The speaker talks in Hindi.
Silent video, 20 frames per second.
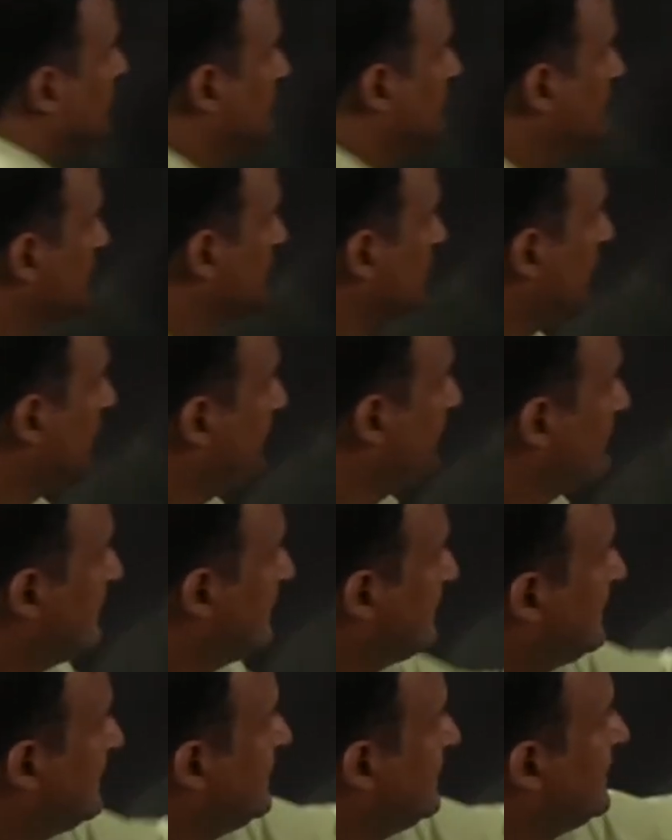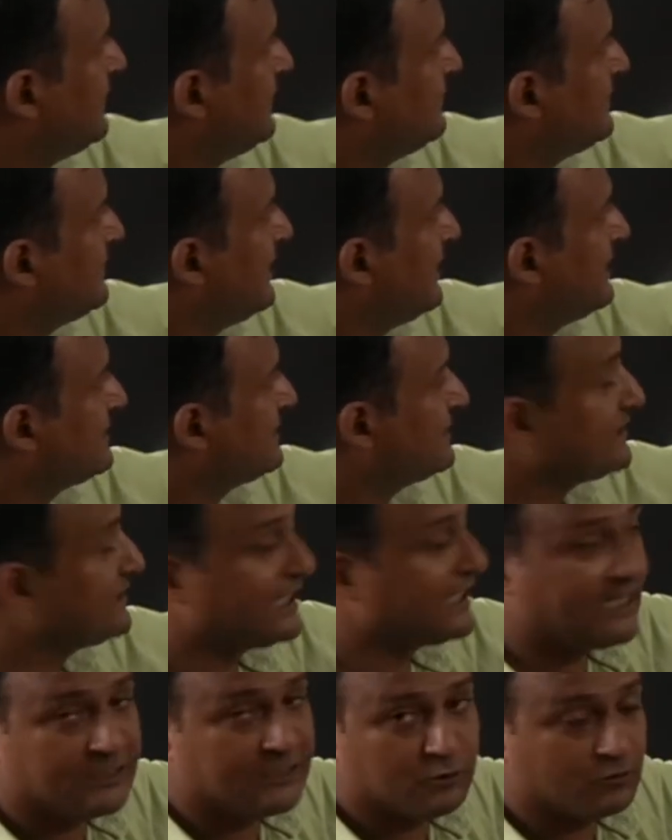बच्चों आप देखिए यहाँ पर ध्यान से
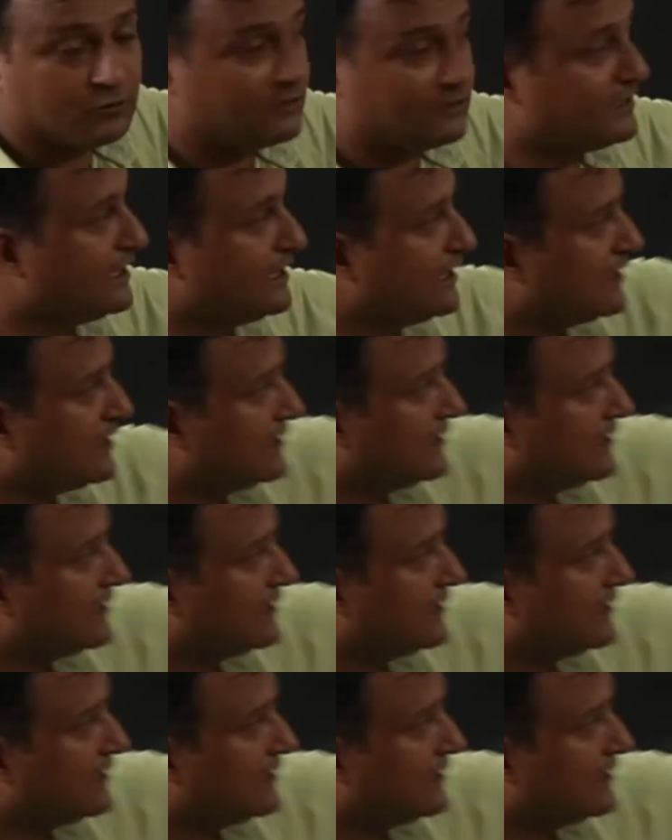छः क्यों लिया